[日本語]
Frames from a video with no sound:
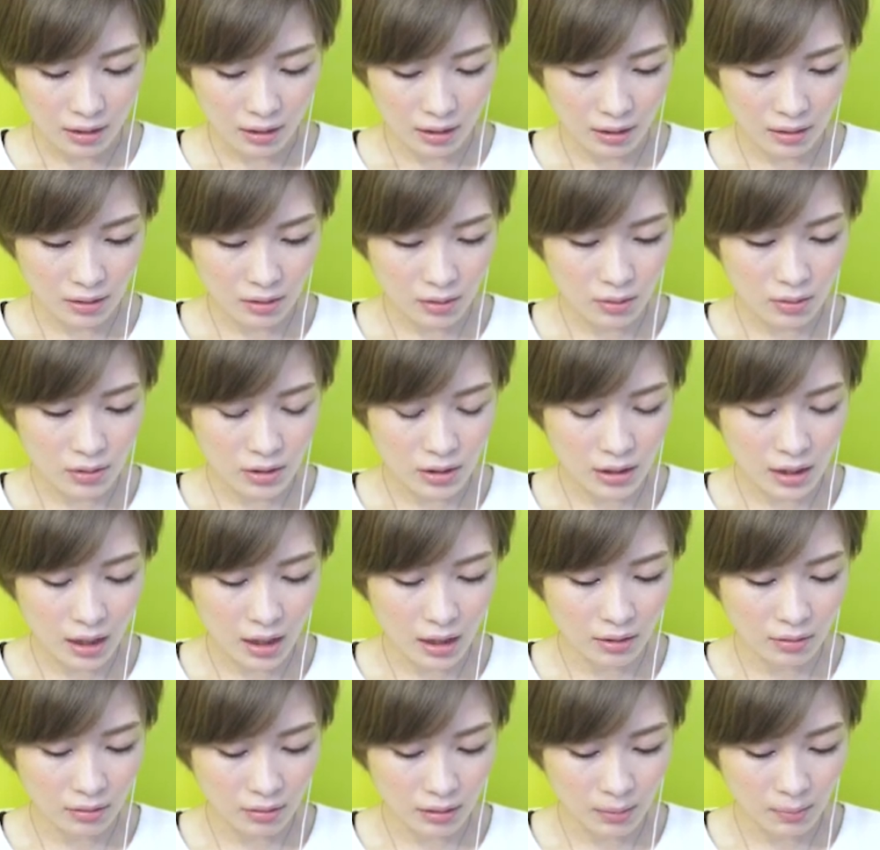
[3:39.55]
アクションし
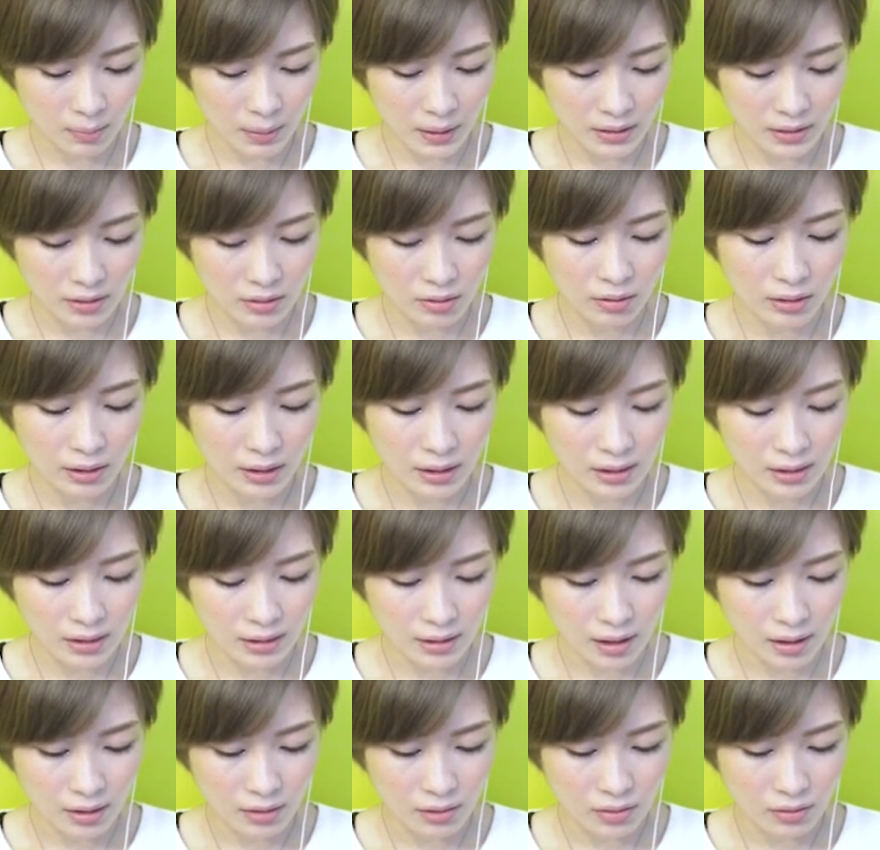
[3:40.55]
た後に別の
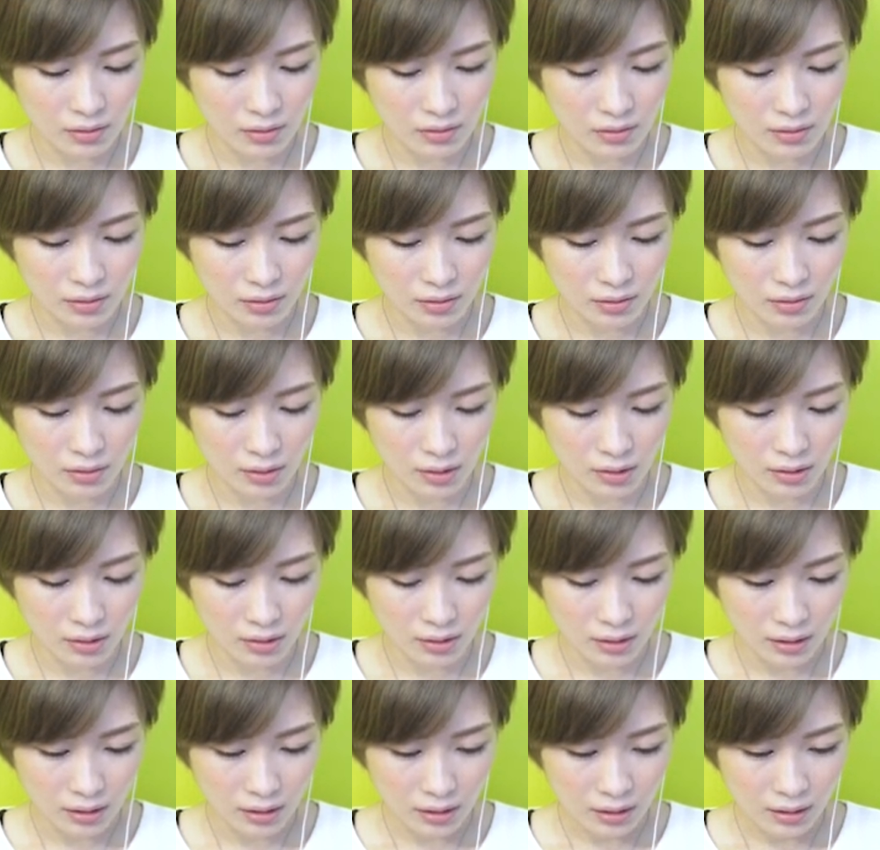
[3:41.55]
キャラでアクションすると、